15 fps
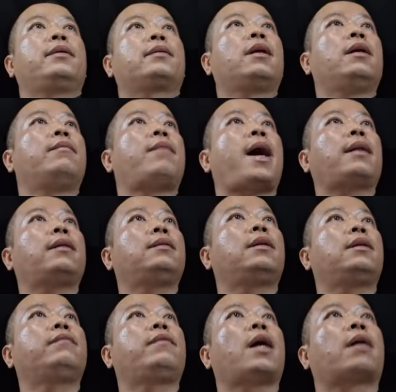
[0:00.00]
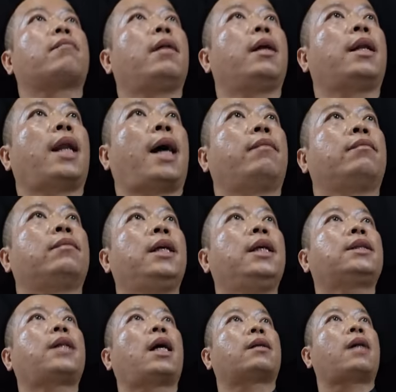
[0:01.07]
tự mãn những việc mình làm
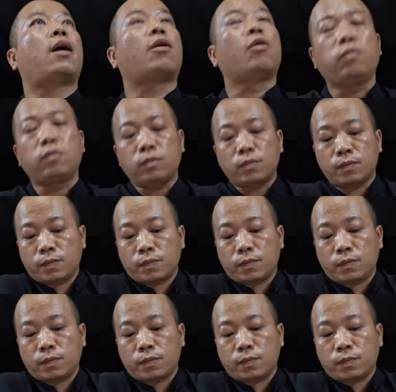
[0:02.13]
nghĩ rằng đã đúng